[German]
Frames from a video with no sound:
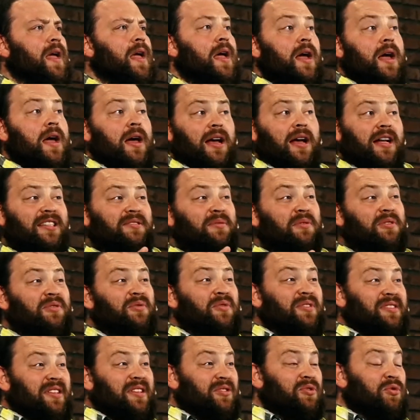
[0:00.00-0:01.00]
Jetzt müssen wir uns
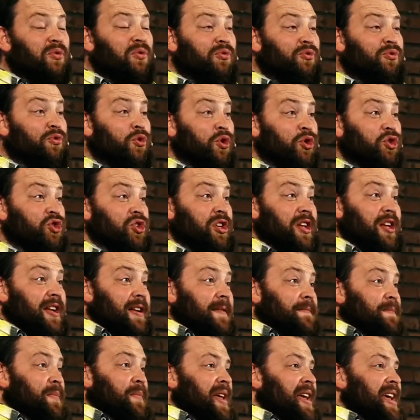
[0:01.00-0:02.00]
das so vorstellen.
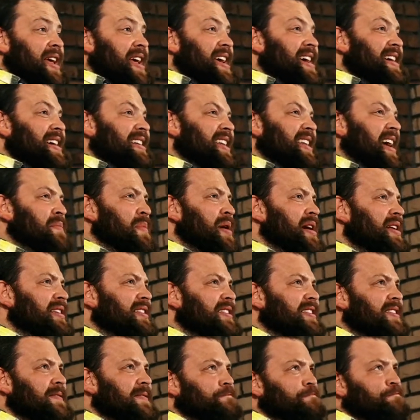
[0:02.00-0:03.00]

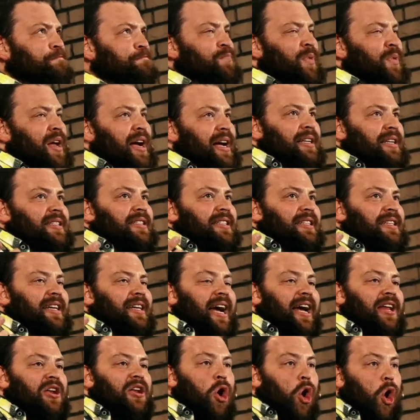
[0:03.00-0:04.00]
Damals hatten die
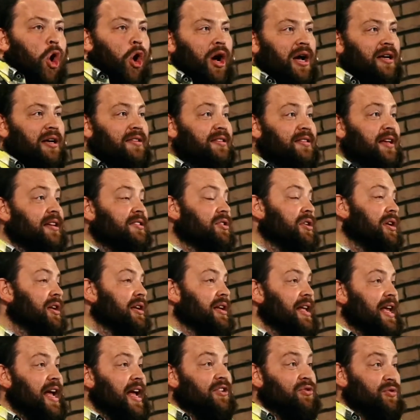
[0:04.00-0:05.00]
keine Häuser, sondern
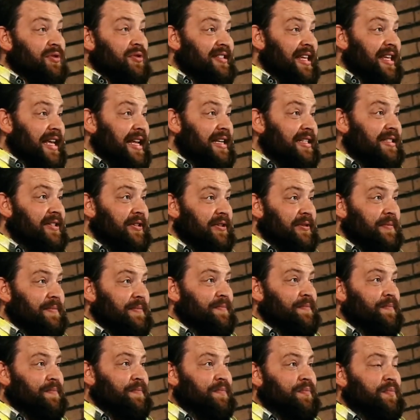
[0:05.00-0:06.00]
eher so Zelte.
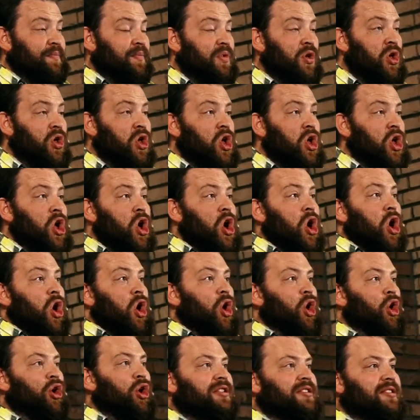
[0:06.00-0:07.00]

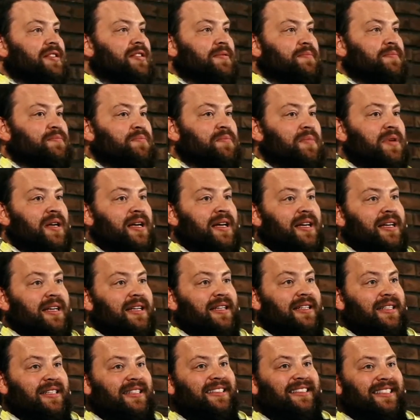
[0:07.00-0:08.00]
Und
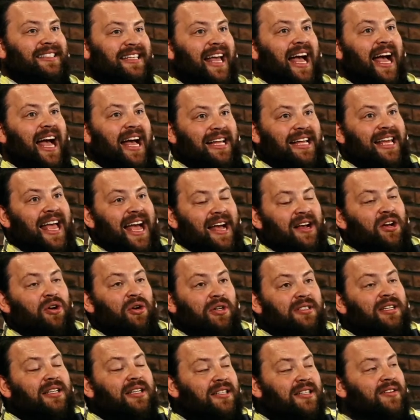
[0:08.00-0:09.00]
hat, er, Gott
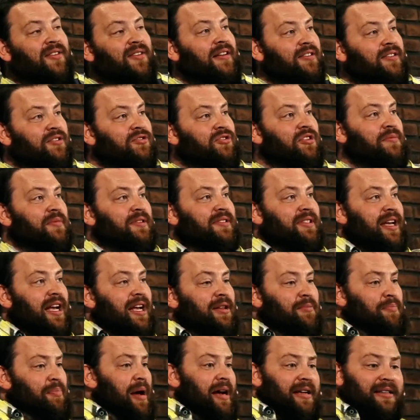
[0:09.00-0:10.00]
hat quasi zu ihm gesagt,
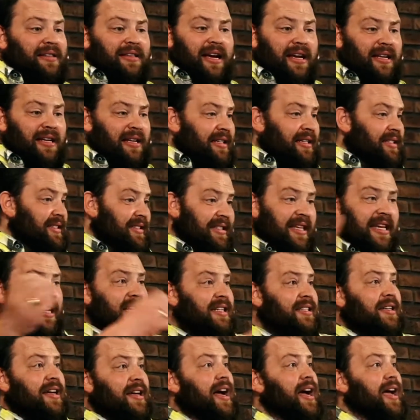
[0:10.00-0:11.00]
pack deine
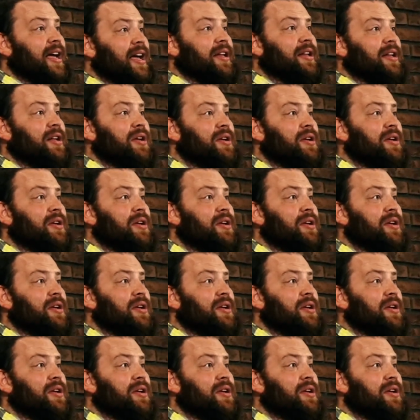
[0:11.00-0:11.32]
Zelte ein.